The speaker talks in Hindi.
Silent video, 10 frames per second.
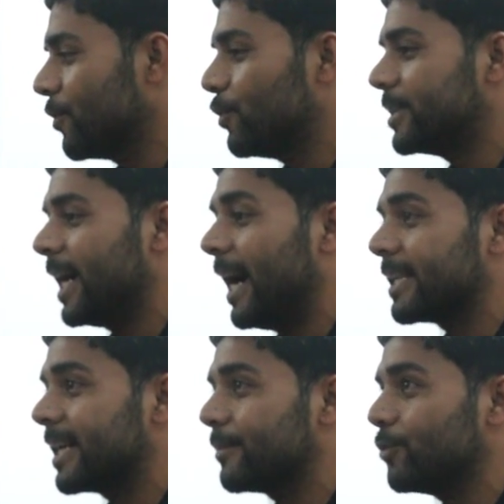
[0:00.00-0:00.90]
वो
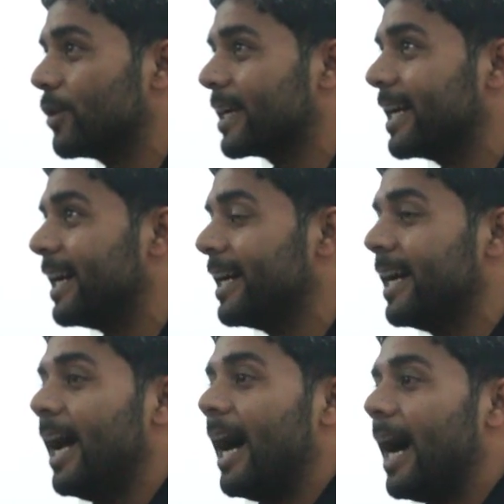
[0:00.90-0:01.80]
जिहाद ख़त्म हो गया
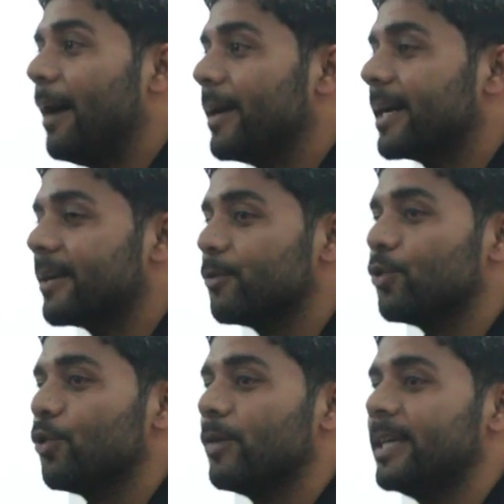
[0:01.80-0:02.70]
अब अगर
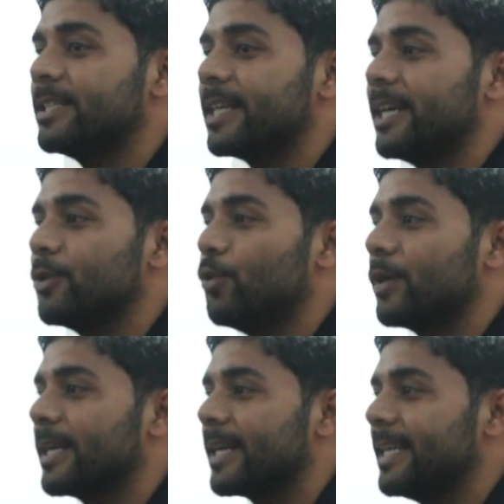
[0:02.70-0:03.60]
वो लोग वहीं शहीद
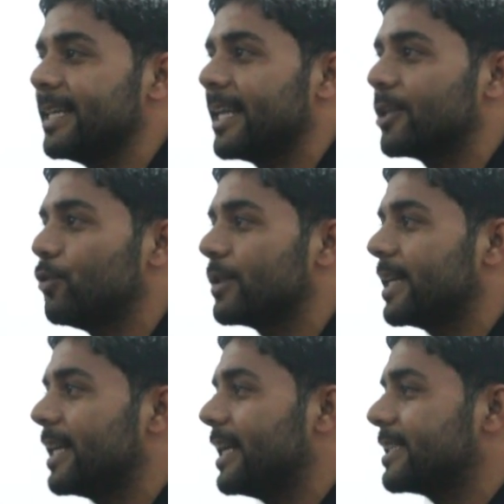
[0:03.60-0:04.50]
हो के रह जाते
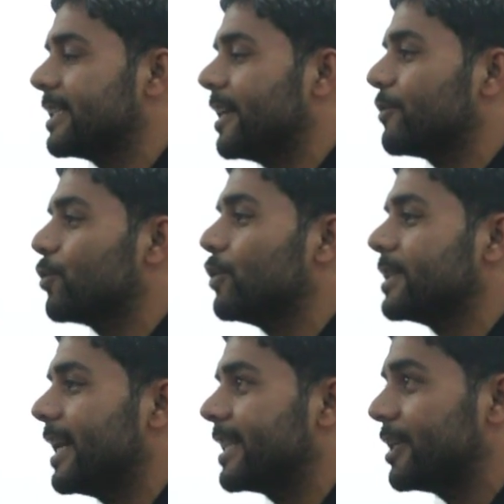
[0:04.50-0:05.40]
उनके लाशें दफन हो
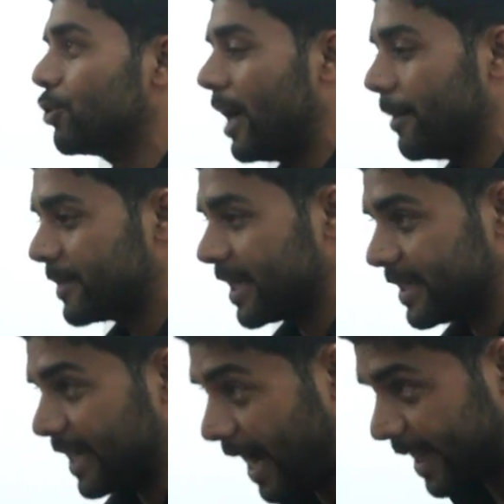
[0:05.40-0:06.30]
जाती तो हम
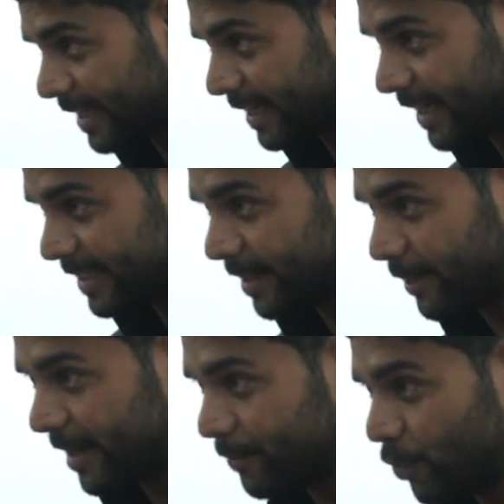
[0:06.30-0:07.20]
तक यहाँ तक कैसे बात